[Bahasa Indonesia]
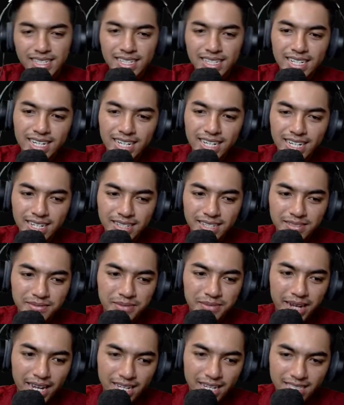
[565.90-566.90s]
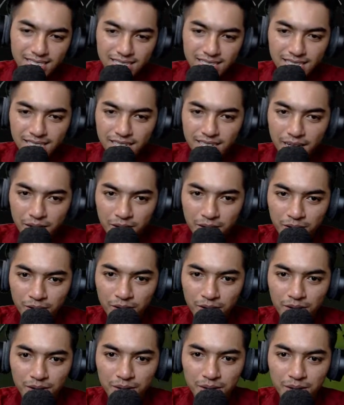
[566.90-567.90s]
eh, Messi ini
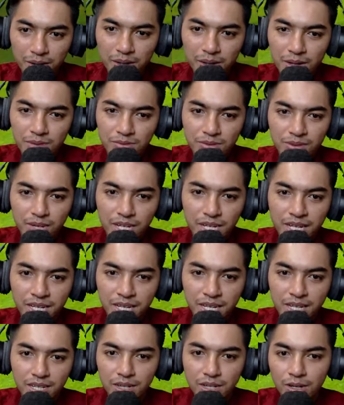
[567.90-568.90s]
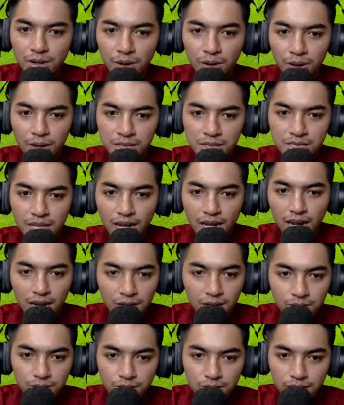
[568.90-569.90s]
kon Ricky yo
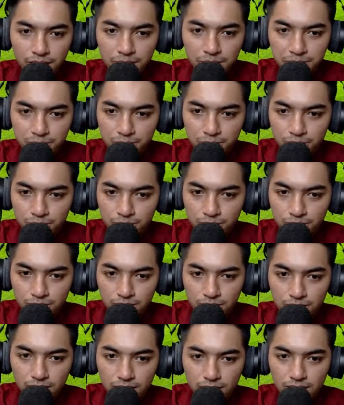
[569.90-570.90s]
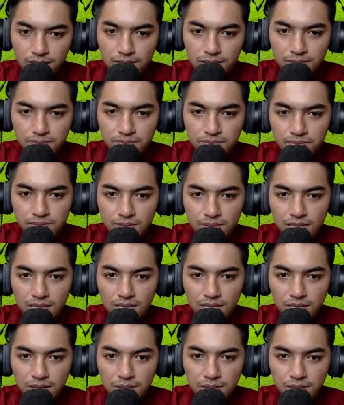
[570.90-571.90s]
jago nih bosku
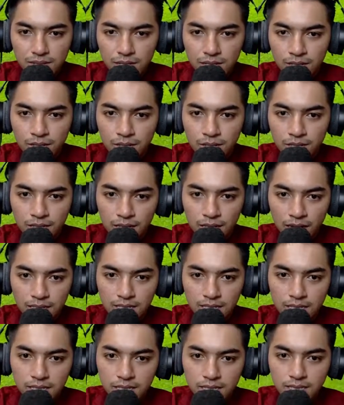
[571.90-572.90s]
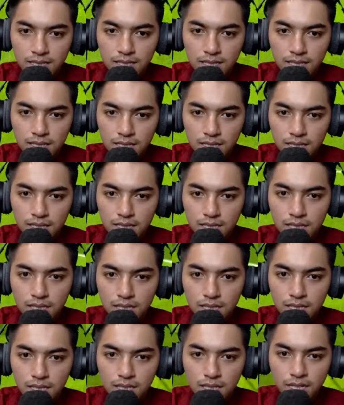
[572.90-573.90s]
jago ya asli set
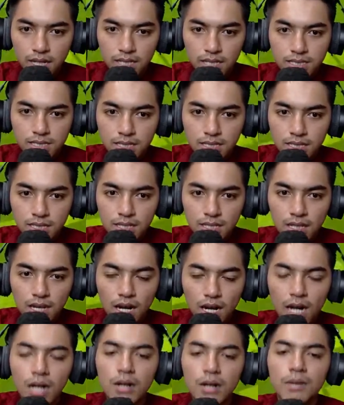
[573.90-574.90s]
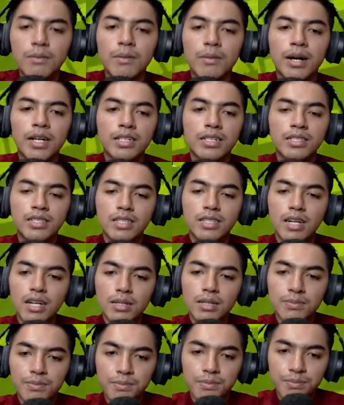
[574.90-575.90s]
guys oh my
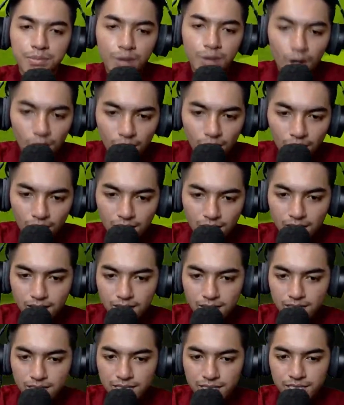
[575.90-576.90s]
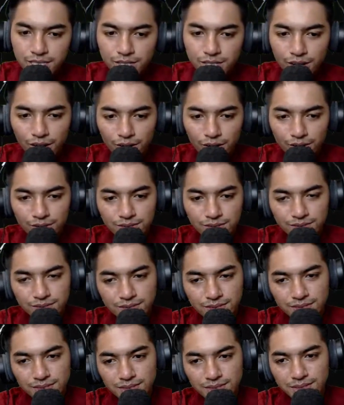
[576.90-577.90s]
god bro? Yo.
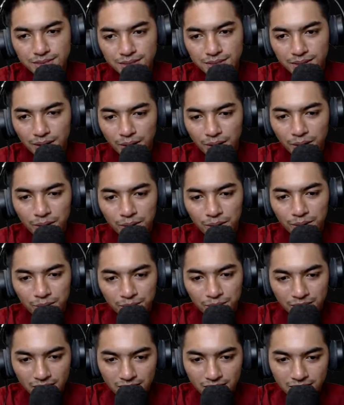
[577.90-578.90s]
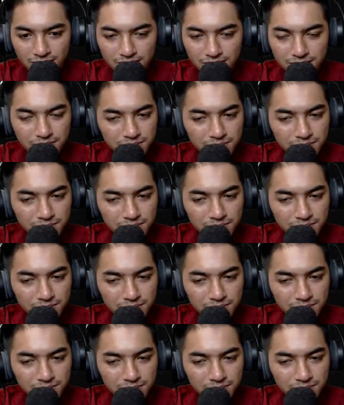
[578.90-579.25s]
Oh, right.